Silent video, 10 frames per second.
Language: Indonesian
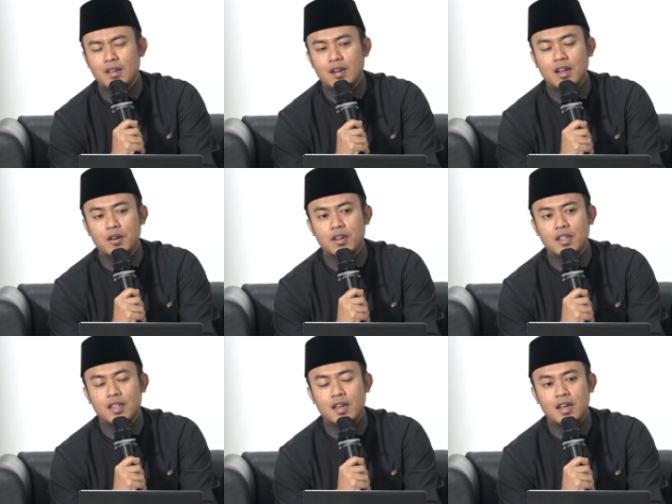kalau
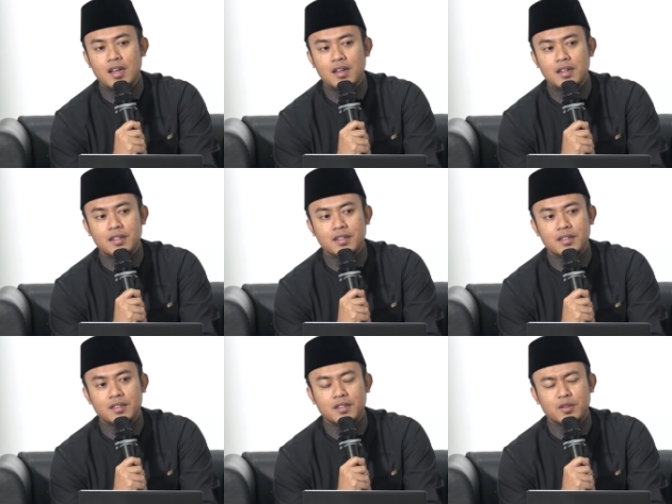kita
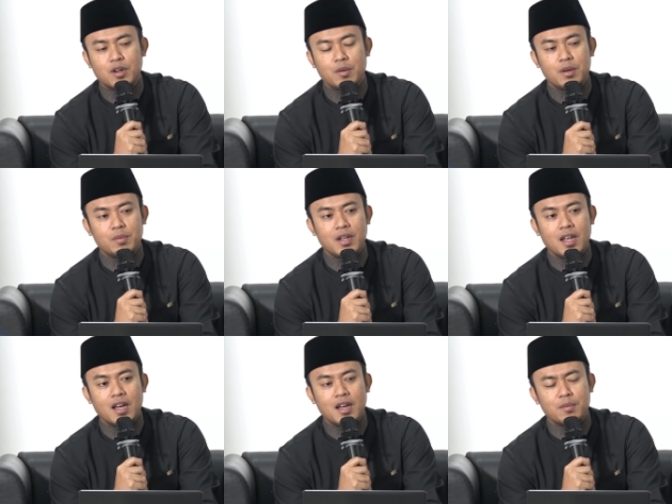suami
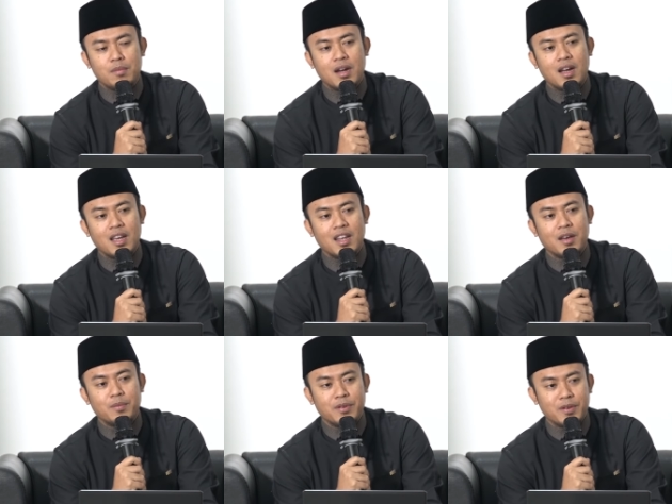bilang mah I
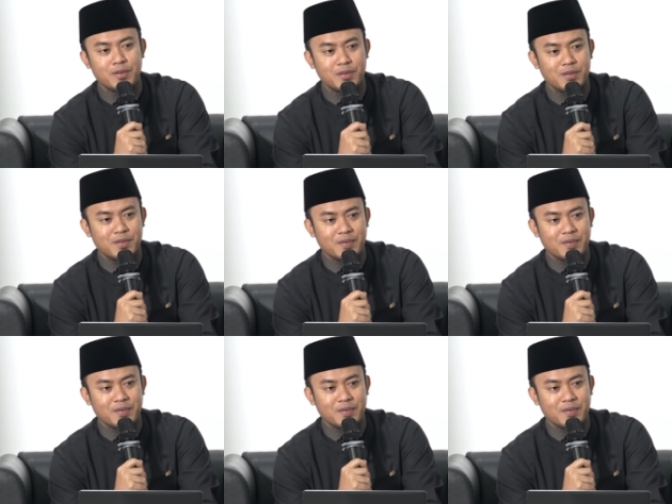love you